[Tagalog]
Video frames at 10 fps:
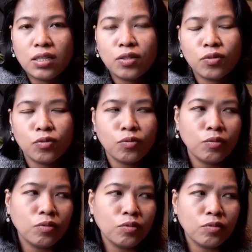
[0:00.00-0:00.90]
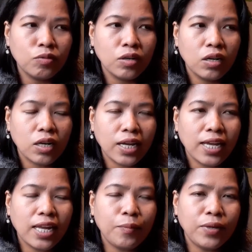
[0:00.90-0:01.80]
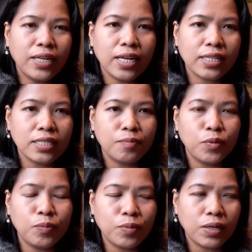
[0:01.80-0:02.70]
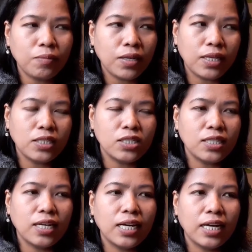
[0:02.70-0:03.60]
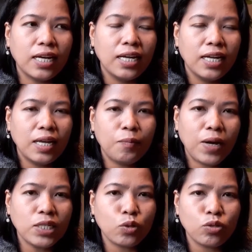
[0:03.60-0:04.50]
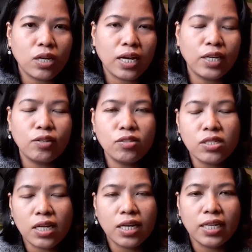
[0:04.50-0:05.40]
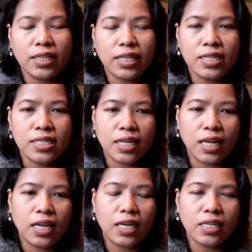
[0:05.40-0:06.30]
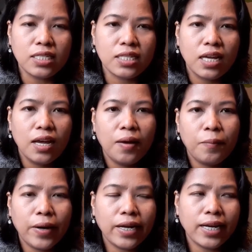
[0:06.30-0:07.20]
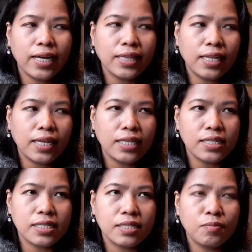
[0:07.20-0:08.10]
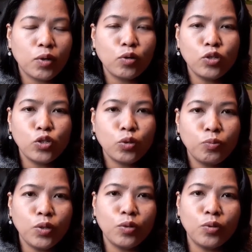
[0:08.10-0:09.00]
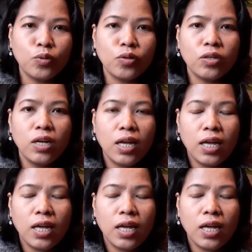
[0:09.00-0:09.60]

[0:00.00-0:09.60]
mm, kaya namin inaccept yung privilege na ipasok siya ngayon sa nursery is para at least ma-consume yung